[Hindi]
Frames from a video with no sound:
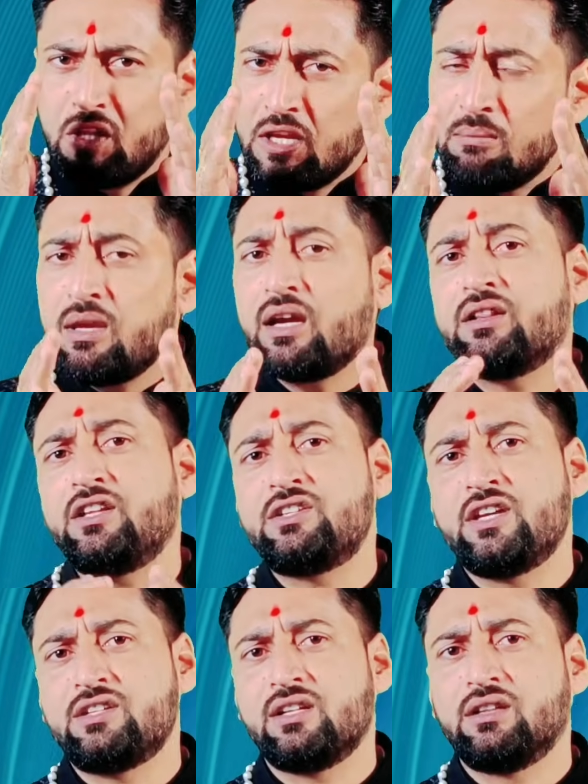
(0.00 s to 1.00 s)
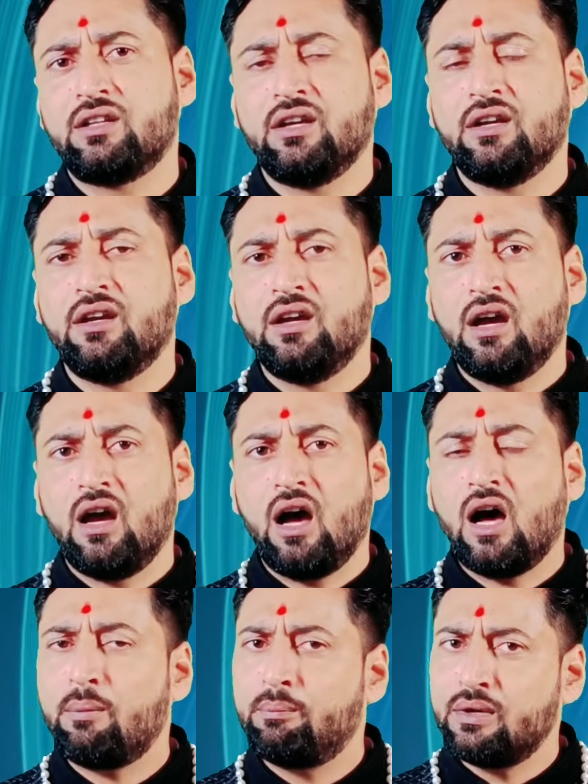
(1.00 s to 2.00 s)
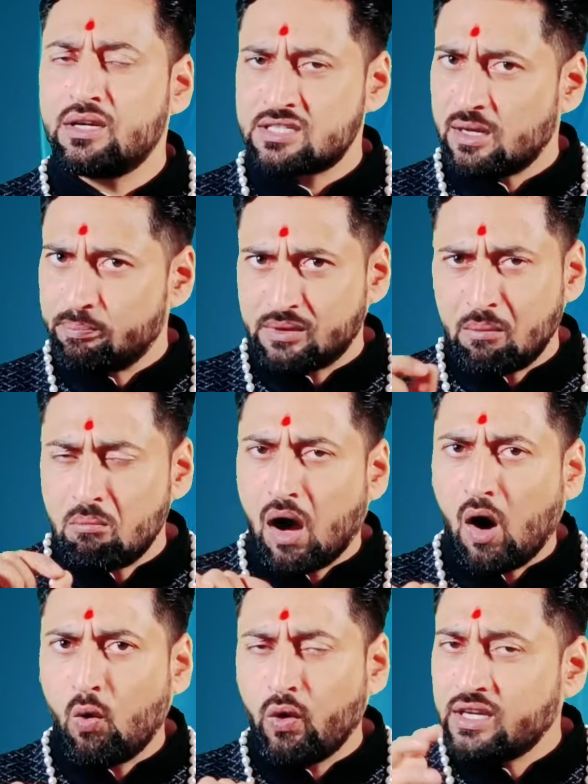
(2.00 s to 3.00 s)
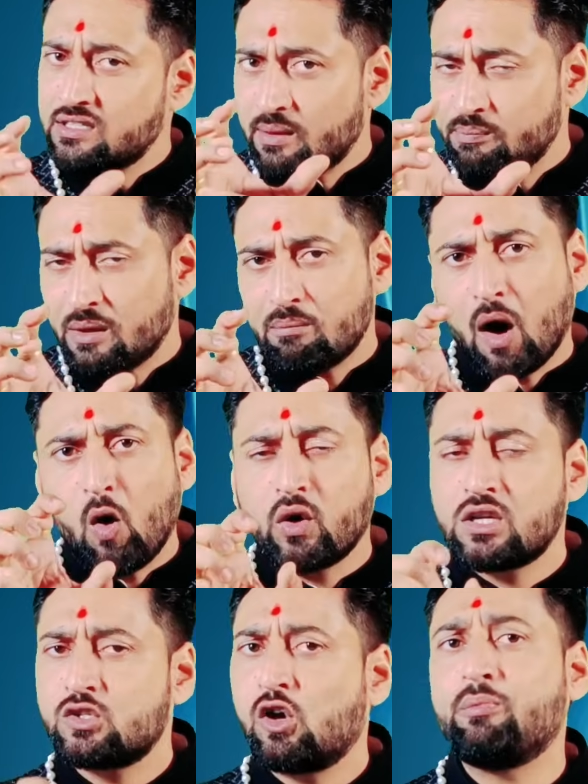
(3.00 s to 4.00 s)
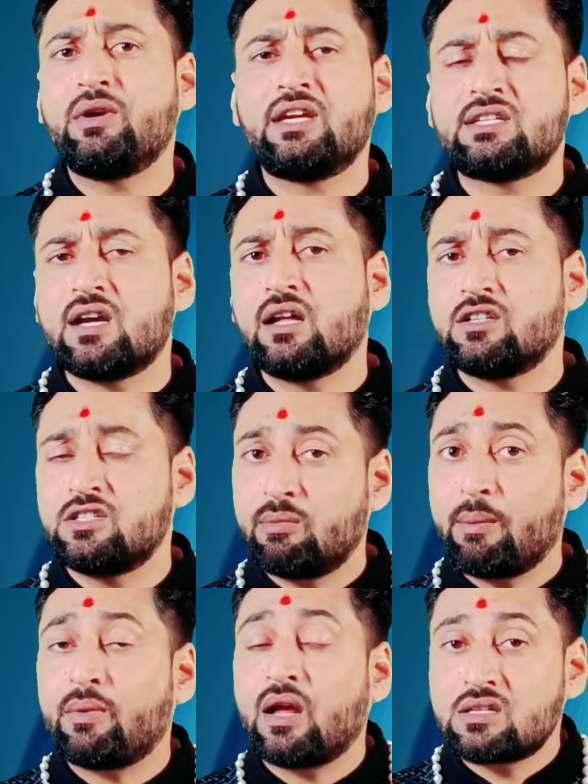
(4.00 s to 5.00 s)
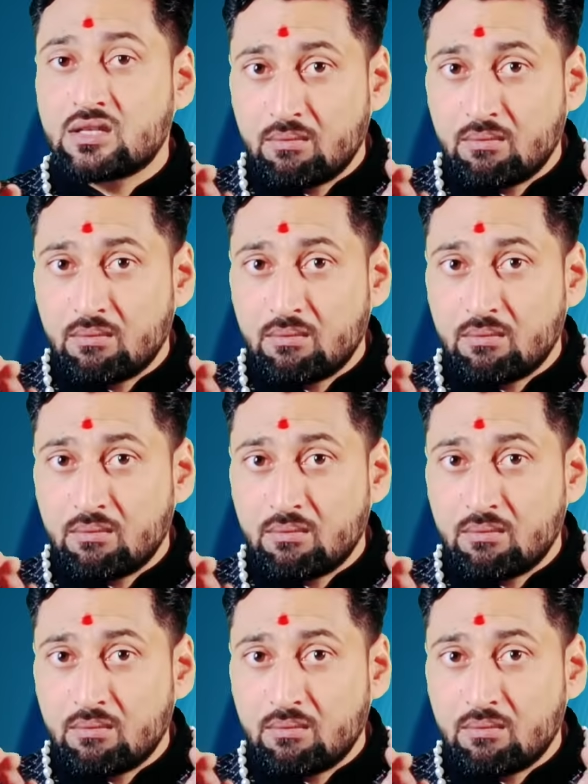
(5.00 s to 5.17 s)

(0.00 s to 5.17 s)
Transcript: धीमी गति से चलते हैं अब सप्तम भाव या सप्तम भाव के स्वामी के साथ जब अपना